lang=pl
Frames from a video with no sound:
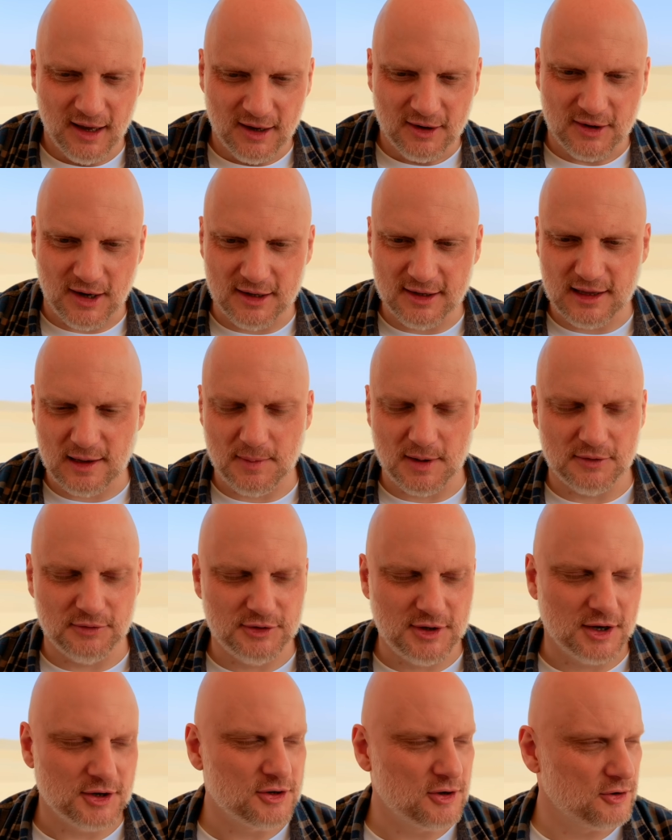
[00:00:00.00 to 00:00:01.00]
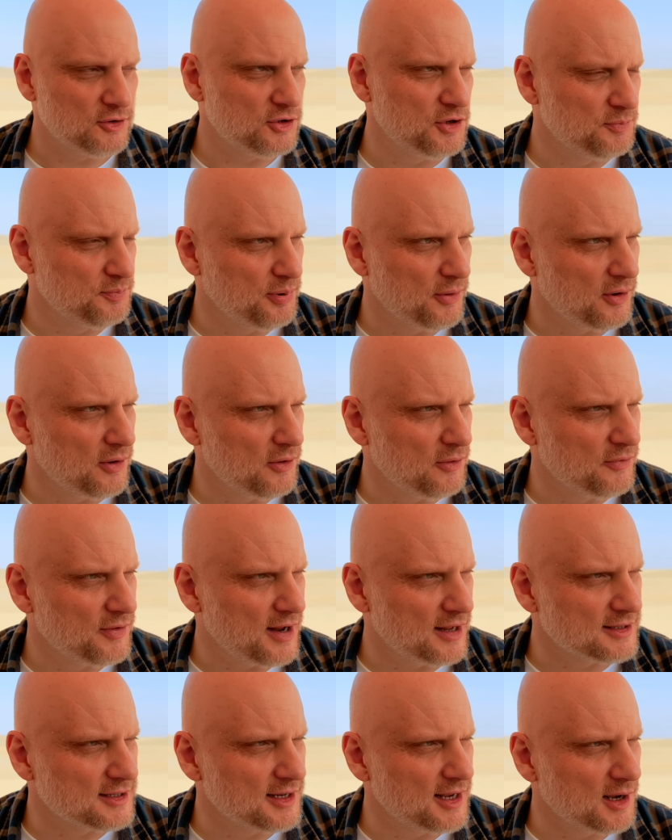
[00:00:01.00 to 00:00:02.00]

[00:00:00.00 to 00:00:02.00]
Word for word: Kani temat wdzięczności powraca